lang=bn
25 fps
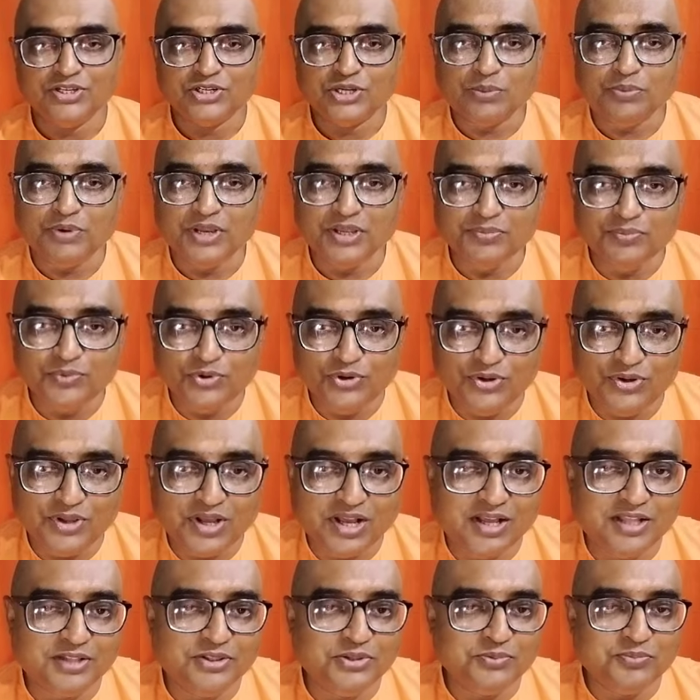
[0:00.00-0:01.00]
সবাই বলল
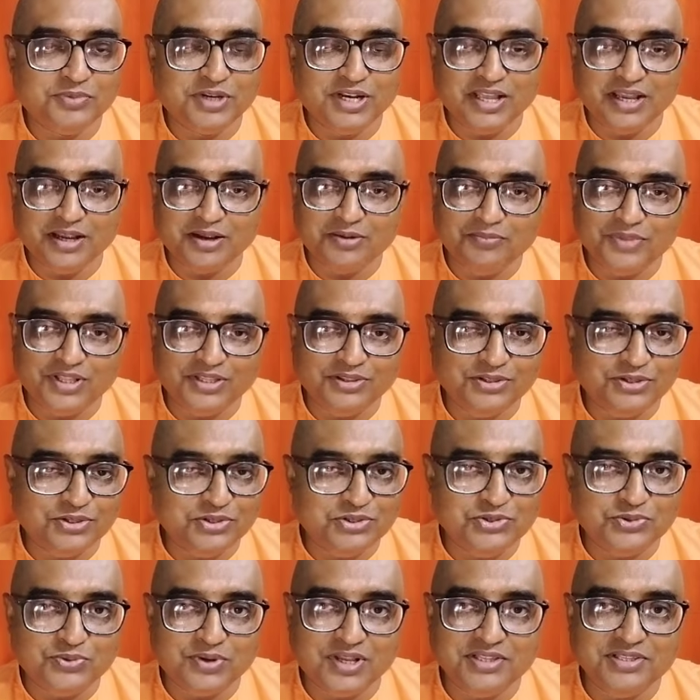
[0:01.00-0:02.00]
আহা তোমার একমাত্র
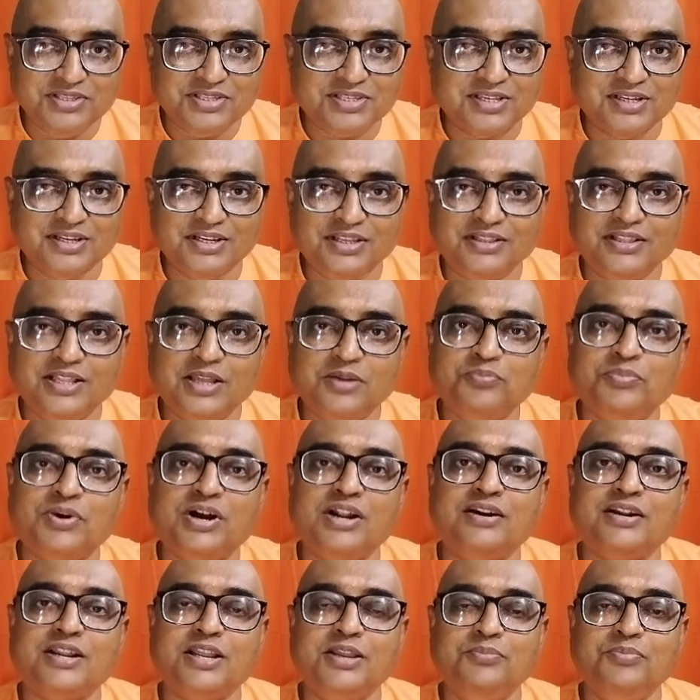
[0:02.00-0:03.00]
জোয়ান ছেলে তার
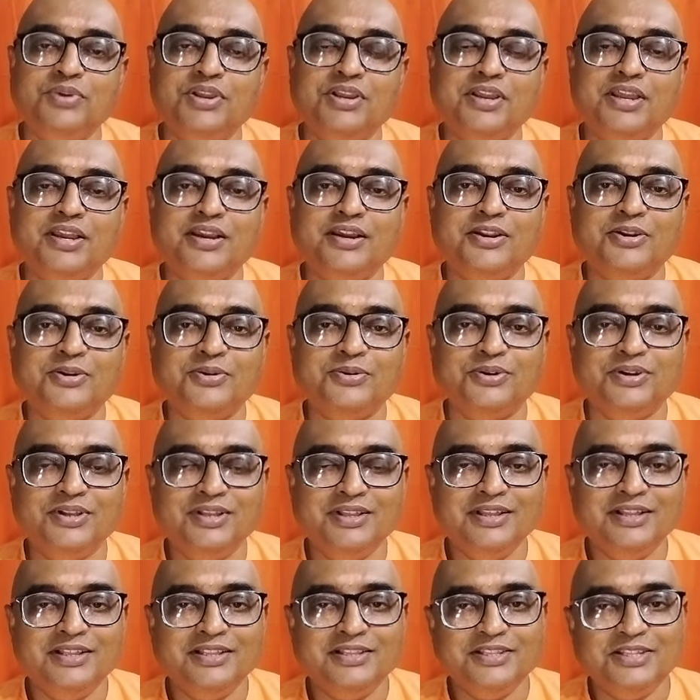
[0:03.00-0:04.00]
পাটাই ভেঙে গেল
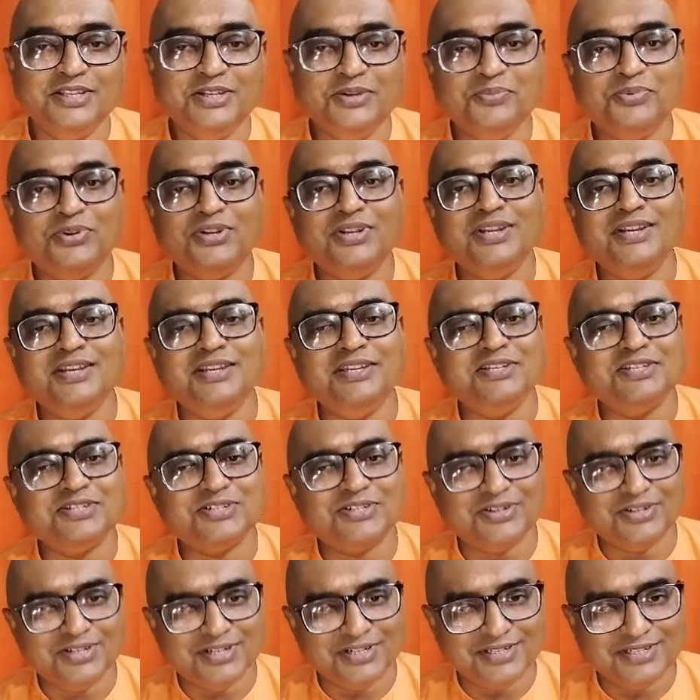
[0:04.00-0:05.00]
তিনি বললেন
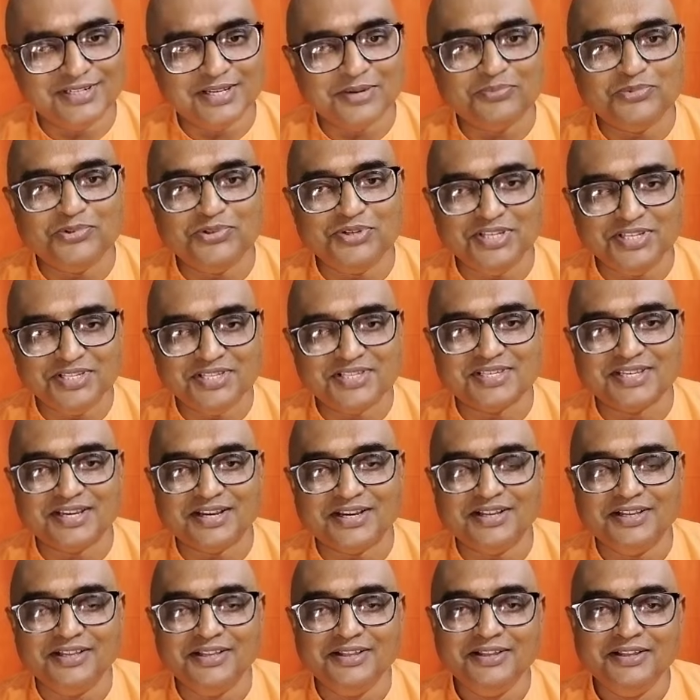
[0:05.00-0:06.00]
ঈশ্বরের যেমন ইচ্ছা
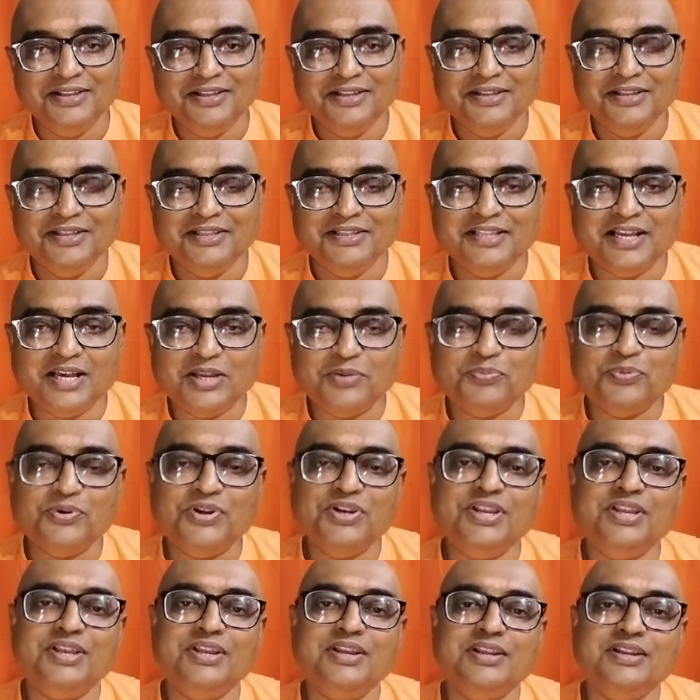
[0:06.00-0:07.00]

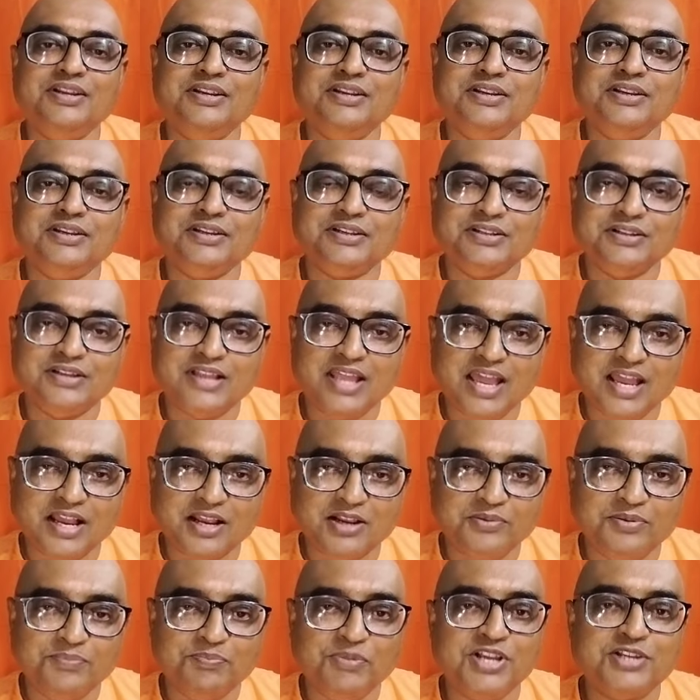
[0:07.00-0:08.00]
তারপরে এক
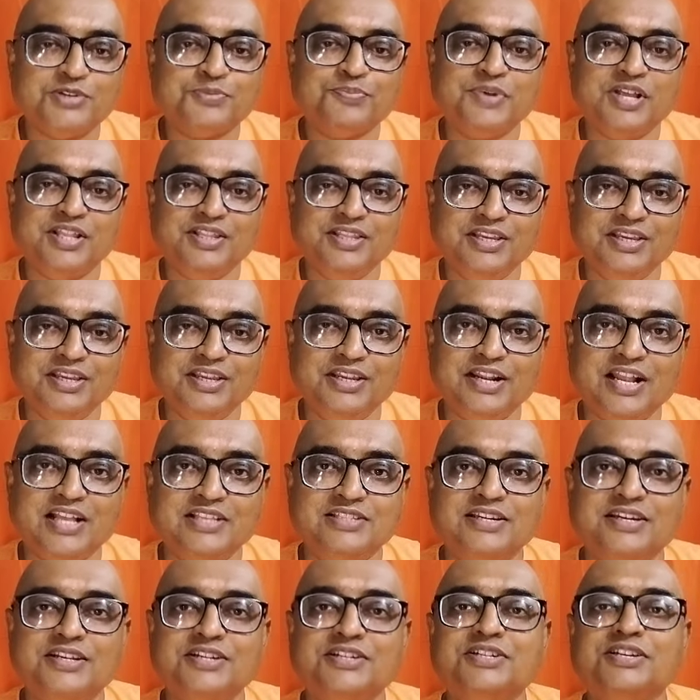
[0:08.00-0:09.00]
মাস বাদে
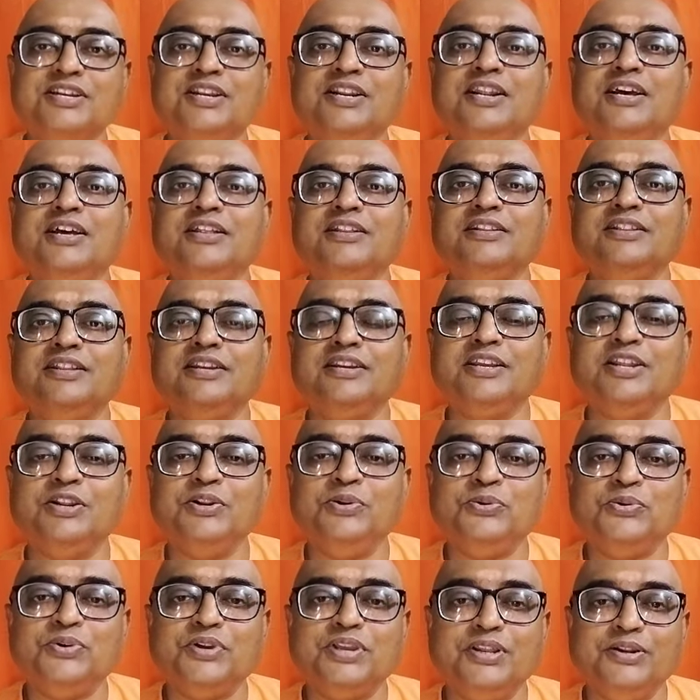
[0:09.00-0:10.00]
রাজার সেনা থেকে
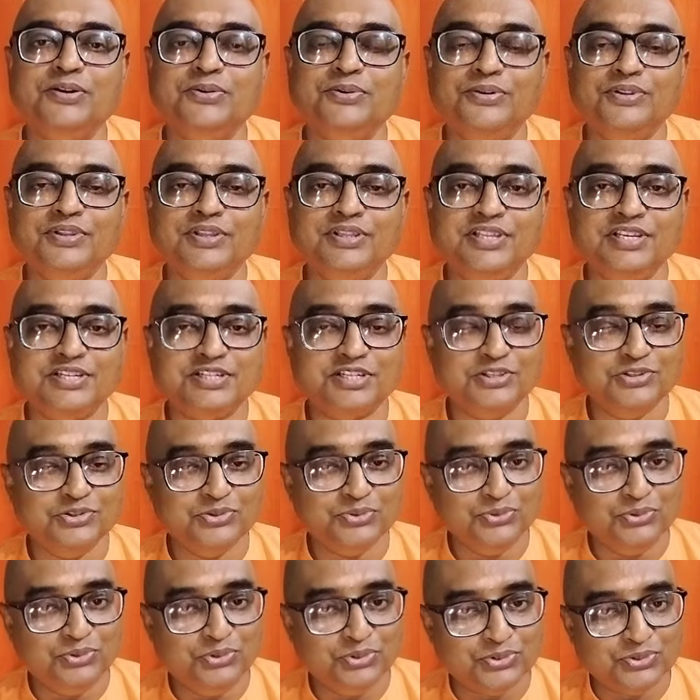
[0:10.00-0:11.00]
লোক এলো দেশে
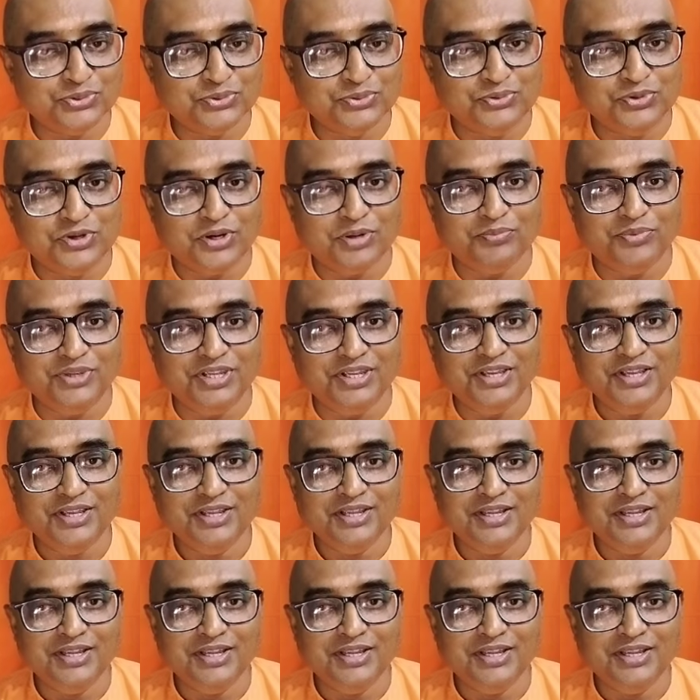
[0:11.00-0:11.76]
যুদ্ধ শুরু হবে